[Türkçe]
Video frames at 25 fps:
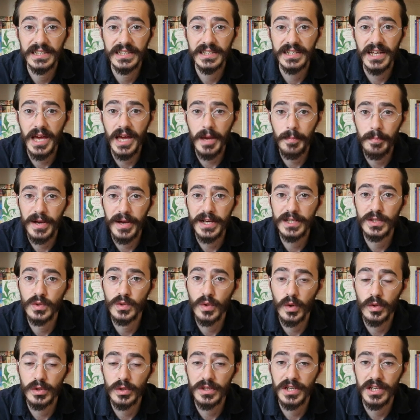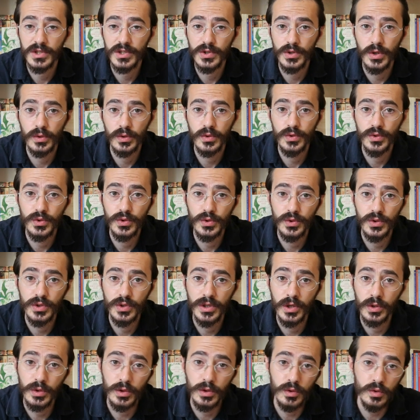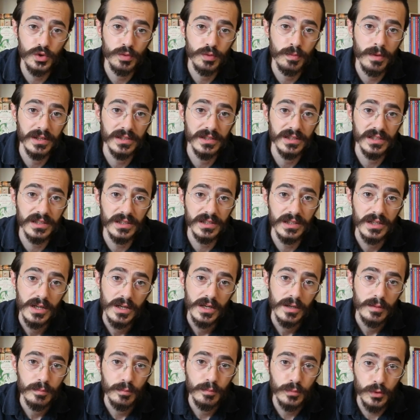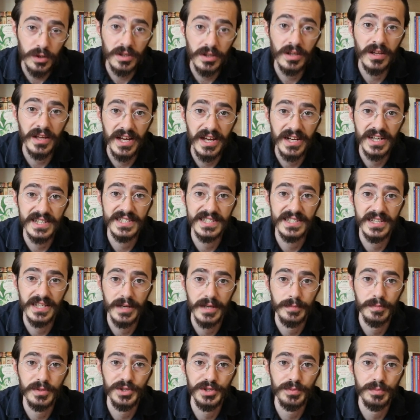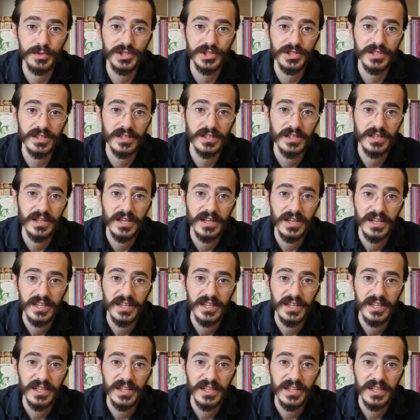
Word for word: yılları epey zorlu geçiyordu çünkü Yahudi düşmanlığı burada da yakasına yapışmıştı.